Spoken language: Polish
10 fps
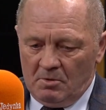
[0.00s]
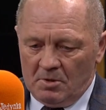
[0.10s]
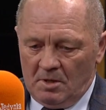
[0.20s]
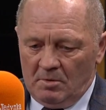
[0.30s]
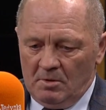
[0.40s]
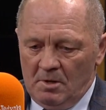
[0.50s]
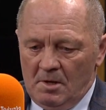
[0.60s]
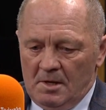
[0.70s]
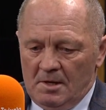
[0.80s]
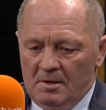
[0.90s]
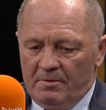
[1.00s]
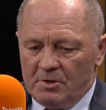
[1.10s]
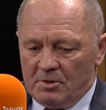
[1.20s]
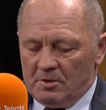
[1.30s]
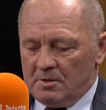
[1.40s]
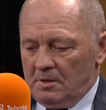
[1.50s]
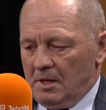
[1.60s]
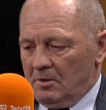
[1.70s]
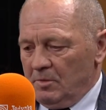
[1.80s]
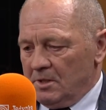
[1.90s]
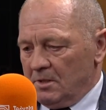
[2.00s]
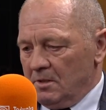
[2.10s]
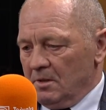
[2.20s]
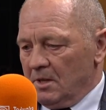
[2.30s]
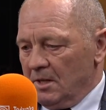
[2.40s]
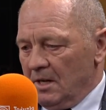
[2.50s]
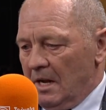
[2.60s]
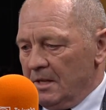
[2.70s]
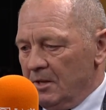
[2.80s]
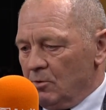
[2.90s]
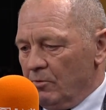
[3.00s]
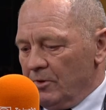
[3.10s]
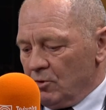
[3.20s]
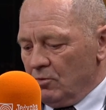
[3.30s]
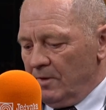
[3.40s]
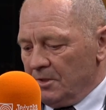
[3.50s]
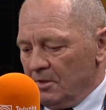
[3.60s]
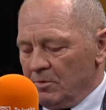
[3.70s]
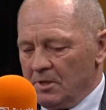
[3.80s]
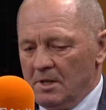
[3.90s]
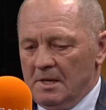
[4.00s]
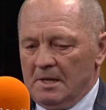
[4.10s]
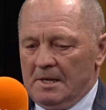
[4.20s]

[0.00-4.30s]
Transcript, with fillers: osobą wierzącą, natomiast generalnie również uważam, że